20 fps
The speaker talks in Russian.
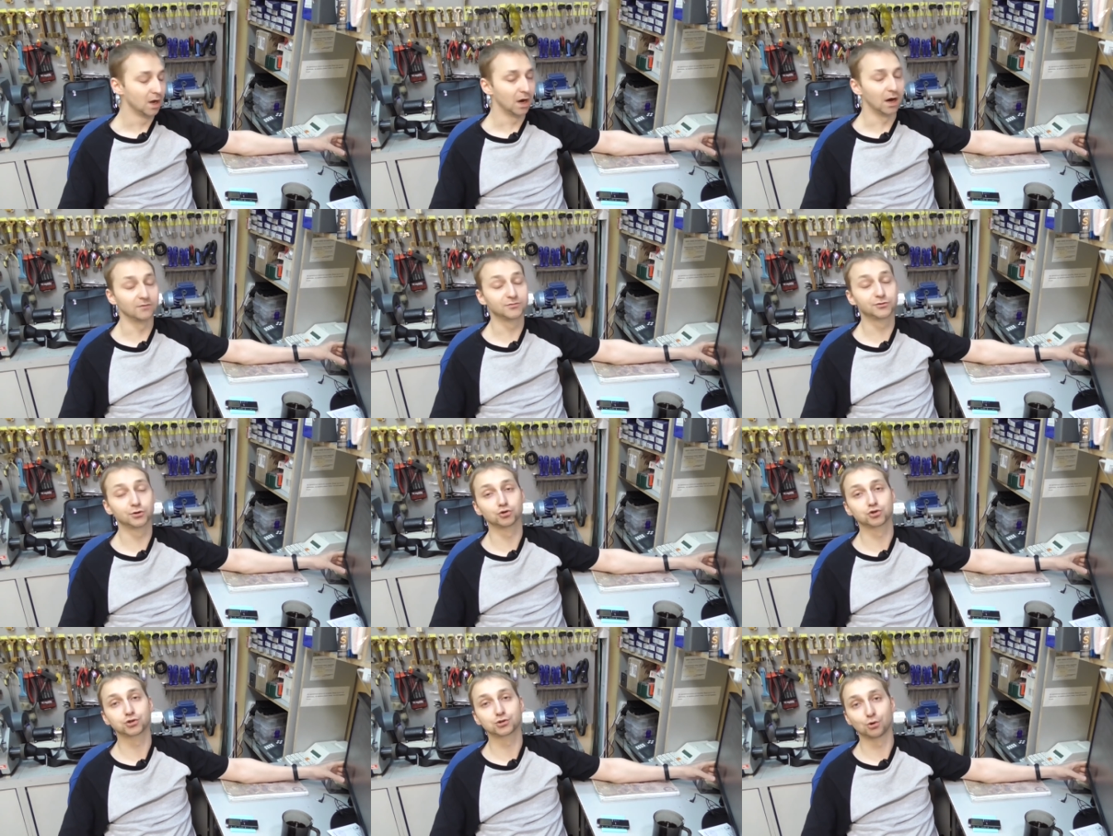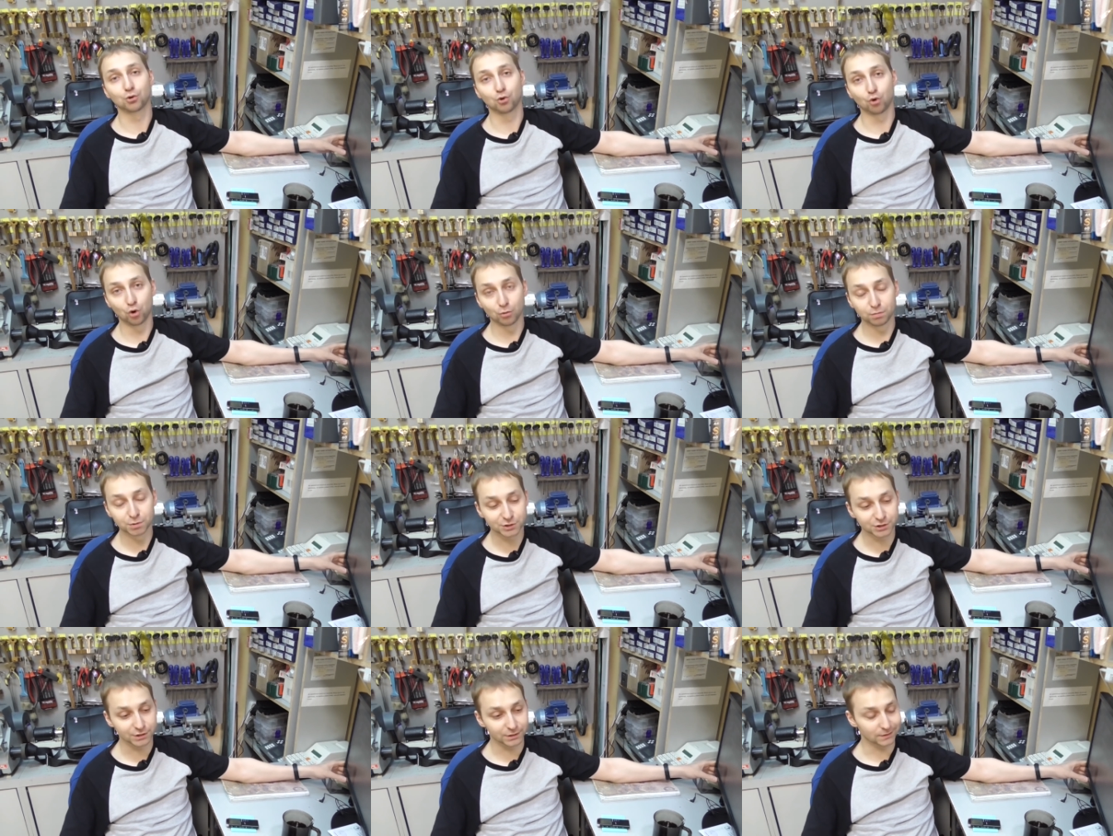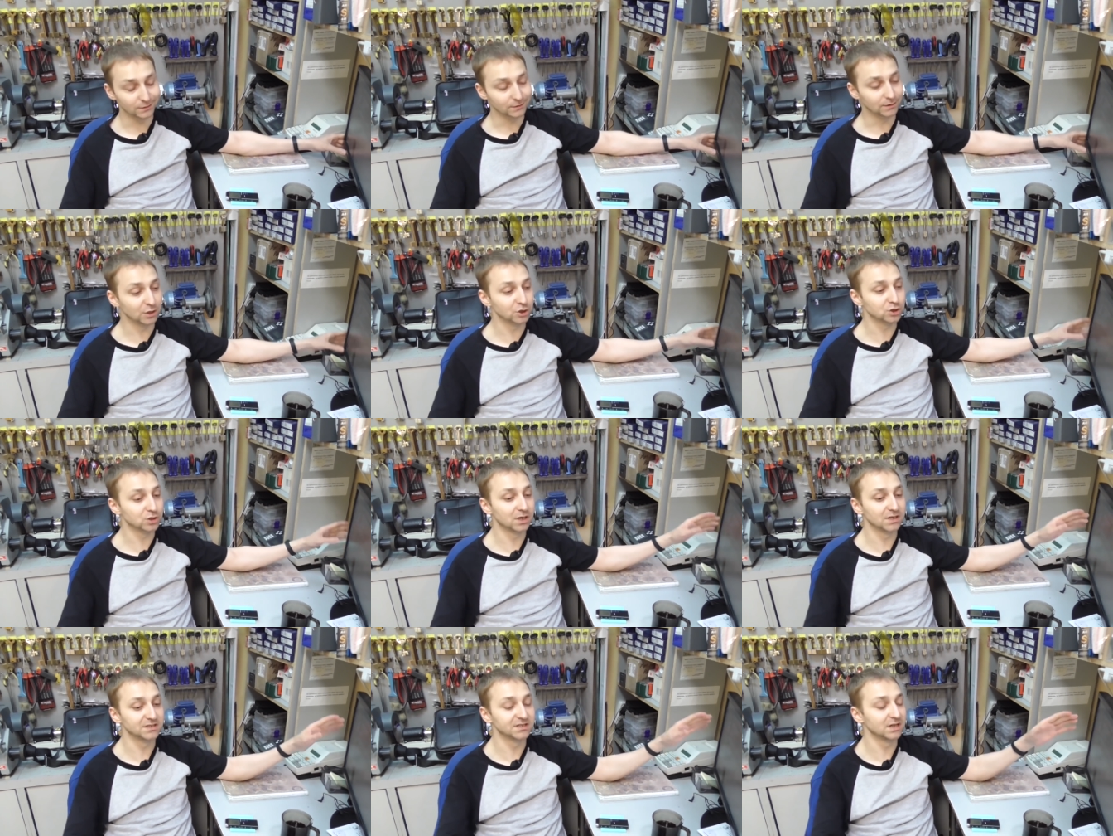А все, что общее,
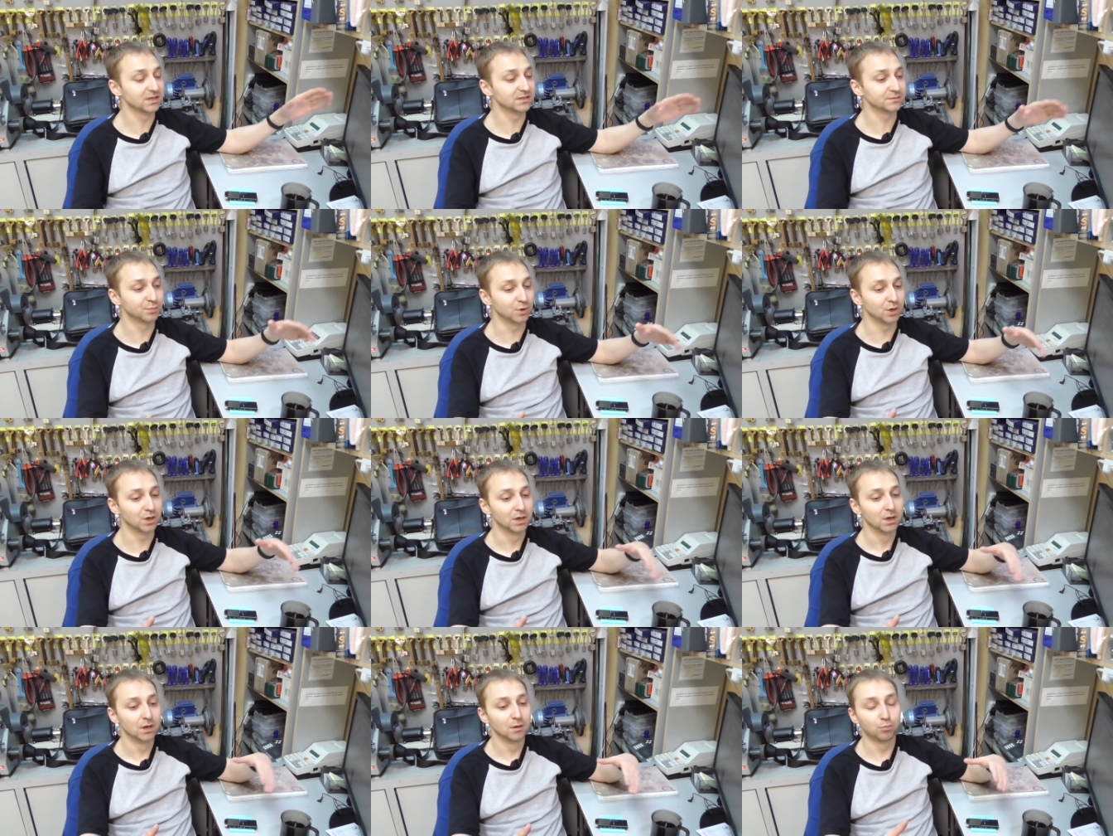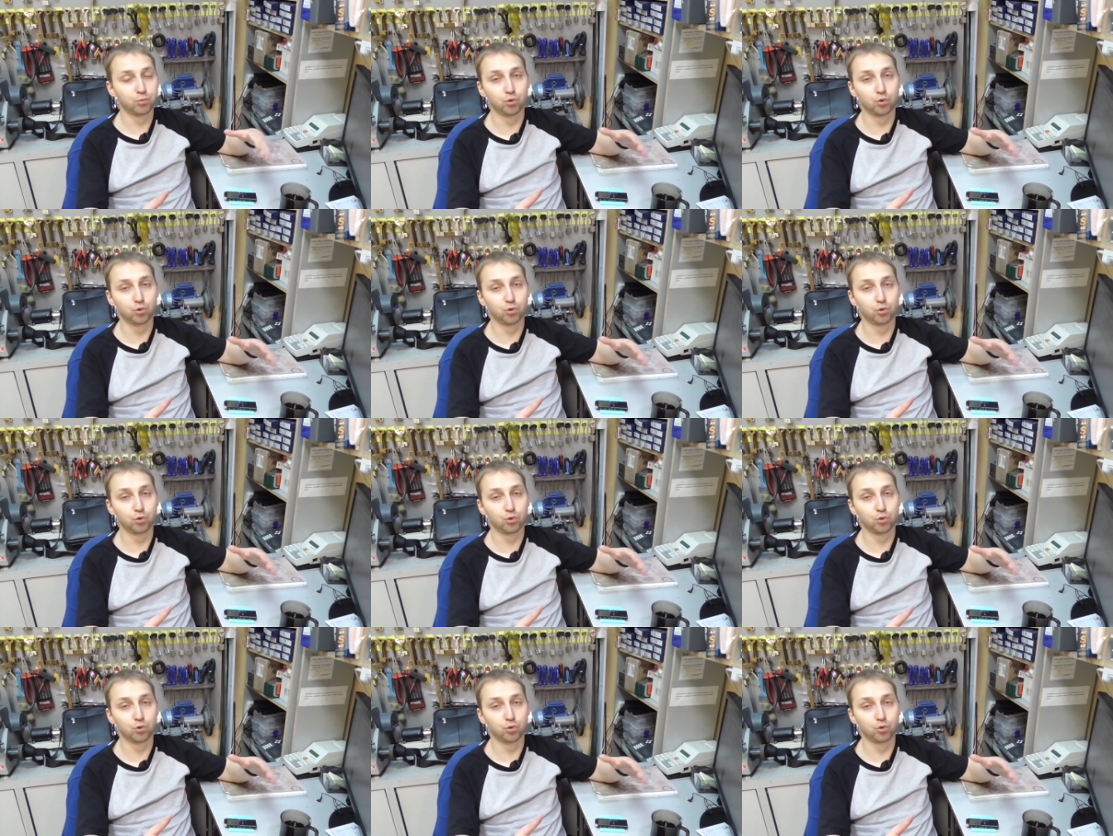даже, казалось бы,